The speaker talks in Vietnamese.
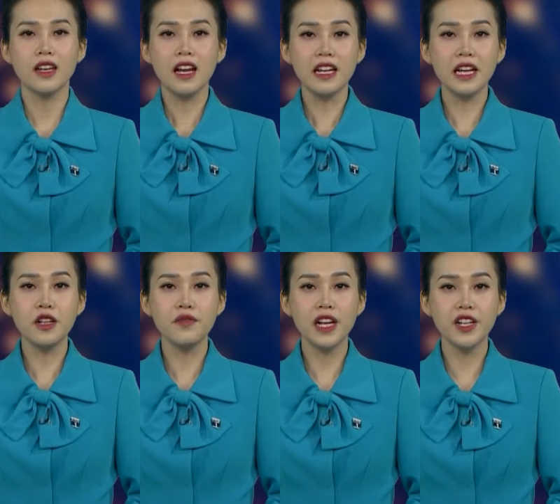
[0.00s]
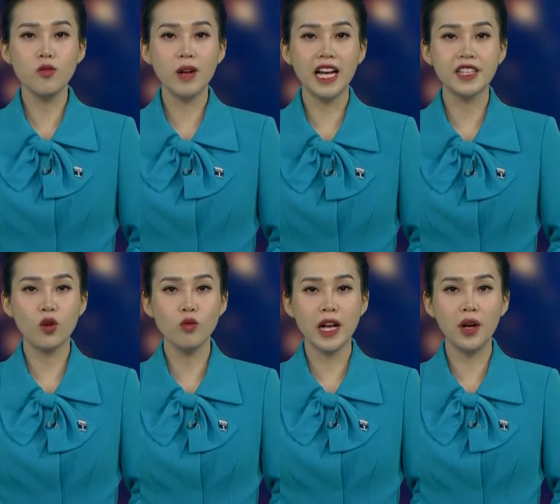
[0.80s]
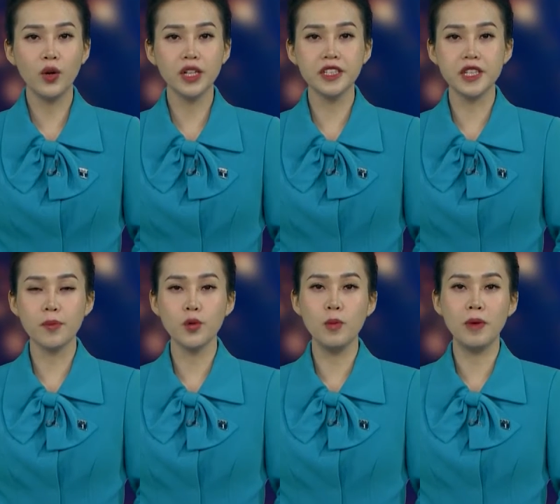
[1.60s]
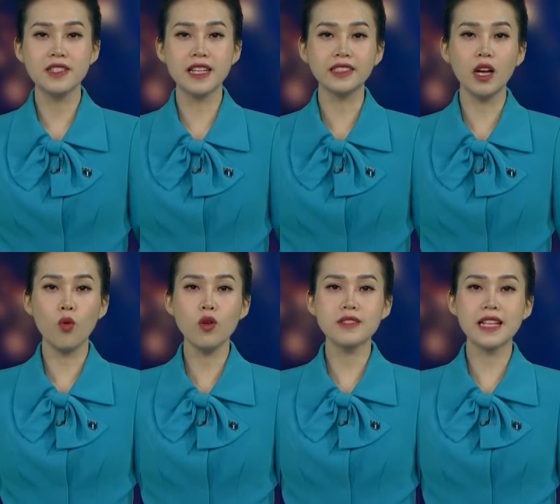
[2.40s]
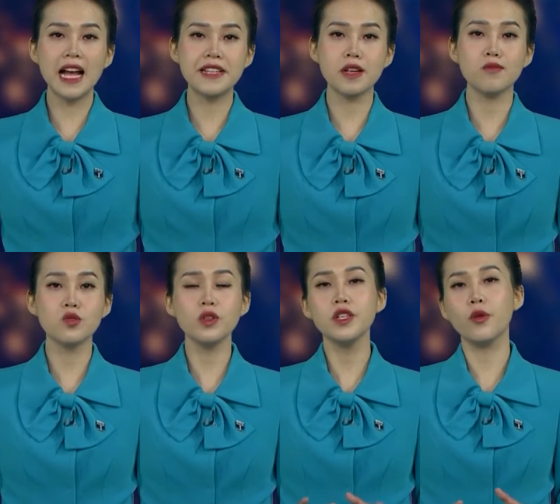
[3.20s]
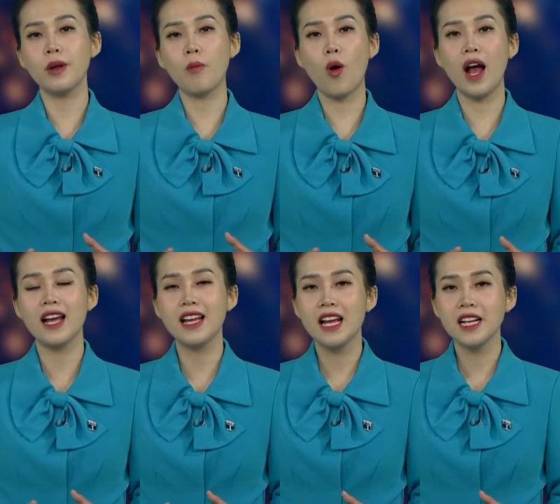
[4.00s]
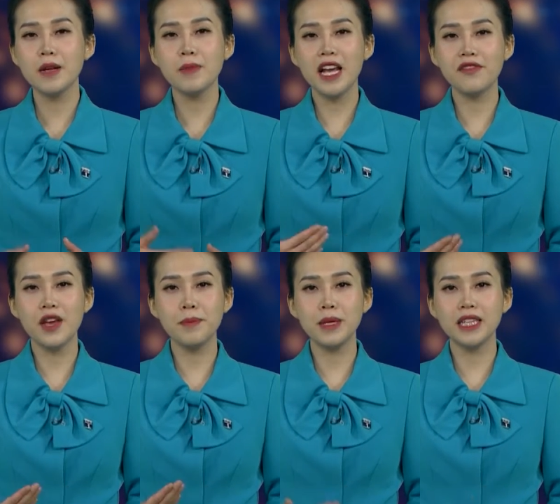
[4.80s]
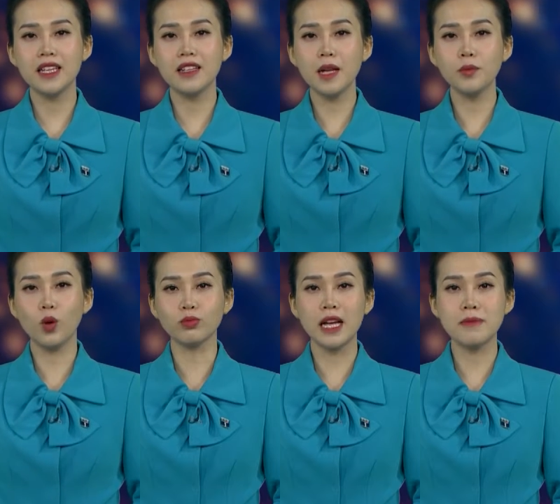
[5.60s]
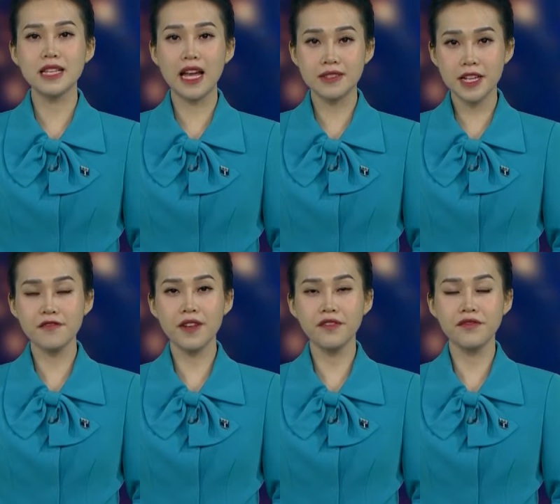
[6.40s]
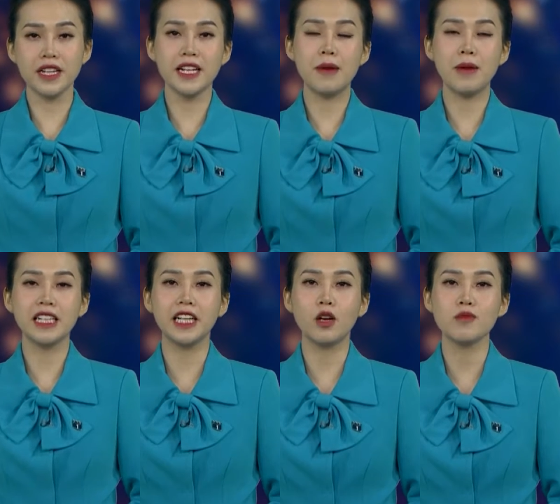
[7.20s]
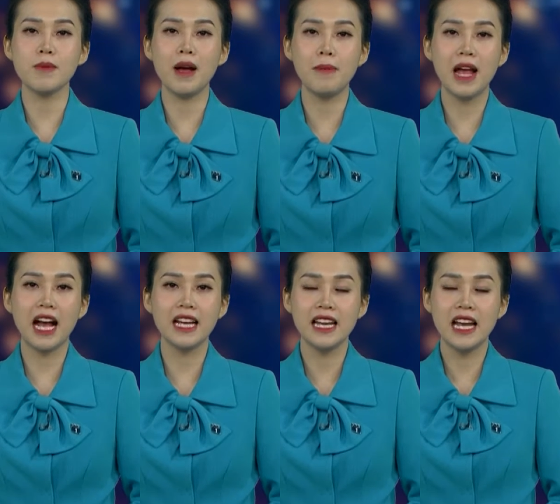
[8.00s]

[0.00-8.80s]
là đơn vị đồng hành cùng Ngày hội khởi nghiệp đổi mới sáng tạo quốc gia trong suốt nhiều năm qua. Năm nay, VNPT tiếp tục tham gia TechFest Việt Nam 2022,